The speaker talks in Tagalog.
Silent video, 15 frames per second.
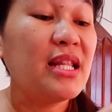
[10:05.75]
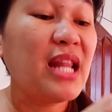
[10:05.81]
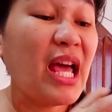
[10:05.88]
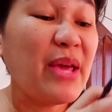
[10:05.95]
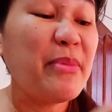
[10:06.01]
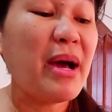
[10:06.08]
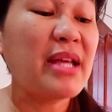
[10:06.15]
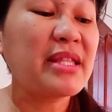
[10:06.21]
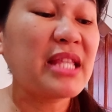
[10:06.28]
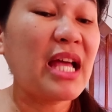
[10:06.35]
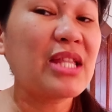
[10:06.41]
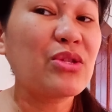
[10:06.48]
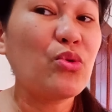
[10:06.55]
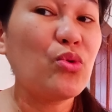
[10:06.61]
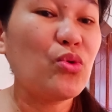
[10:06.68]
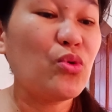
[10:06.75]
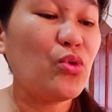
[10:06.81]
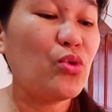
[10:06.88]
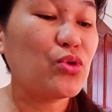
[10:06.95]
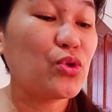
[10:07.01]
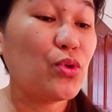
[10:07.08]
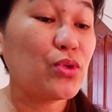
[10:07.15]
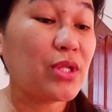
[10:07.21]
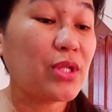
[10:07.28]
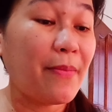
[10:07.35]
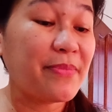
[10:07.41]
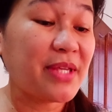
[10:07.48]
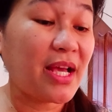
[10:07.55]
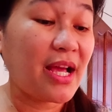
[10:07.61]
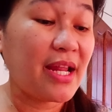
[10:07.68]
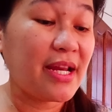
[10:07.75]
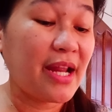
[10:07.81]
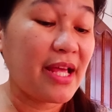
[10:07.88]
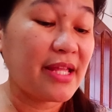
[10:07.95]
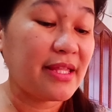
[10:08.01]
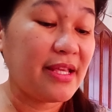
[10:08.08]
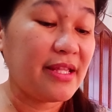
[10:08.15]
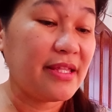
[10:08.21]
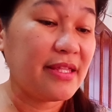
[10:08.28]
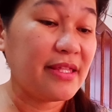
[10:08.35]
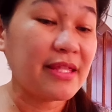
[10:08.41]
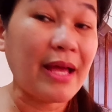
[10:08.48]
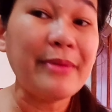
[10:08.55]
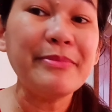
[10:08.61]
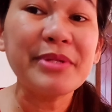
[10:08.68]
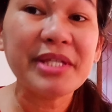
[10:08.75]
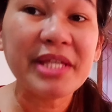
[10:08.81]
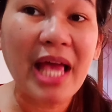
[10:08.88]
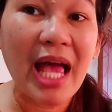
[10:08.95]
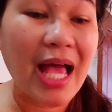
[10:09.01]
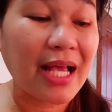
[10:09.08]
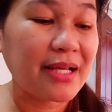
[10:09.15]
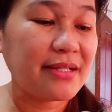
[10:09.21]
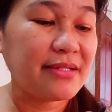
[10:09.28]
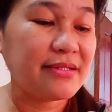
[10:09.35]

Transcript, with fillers: live ata to o, oh, so tamsakan natin tamsak